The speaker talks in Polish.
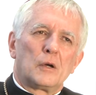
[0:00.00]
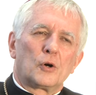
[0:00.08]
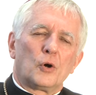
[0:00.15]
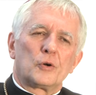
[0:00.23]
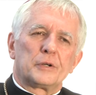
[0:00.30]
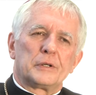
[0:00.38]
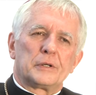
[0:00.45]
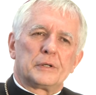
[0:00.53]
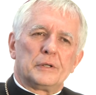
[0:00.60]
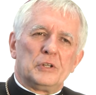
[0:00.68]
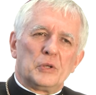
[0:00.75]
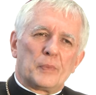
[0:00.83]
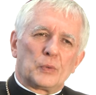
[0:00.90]
chorych
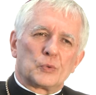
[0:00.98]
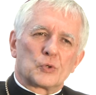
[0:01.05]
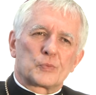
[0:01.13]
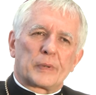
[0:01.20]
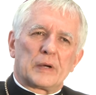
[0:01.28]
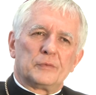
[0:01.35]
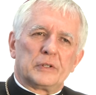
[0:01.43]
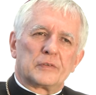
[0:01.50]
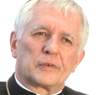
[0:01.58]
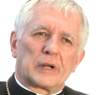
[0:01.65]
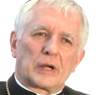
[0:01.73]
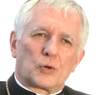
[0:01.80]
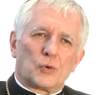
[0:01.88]
i niepełnosprawnych w
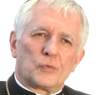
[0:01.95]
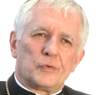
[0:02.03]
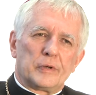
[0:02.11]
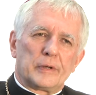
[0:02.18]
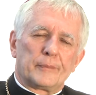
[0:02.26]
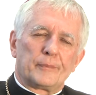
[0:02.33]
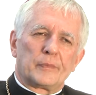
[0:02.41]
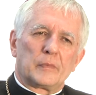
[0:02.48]
Krakowie.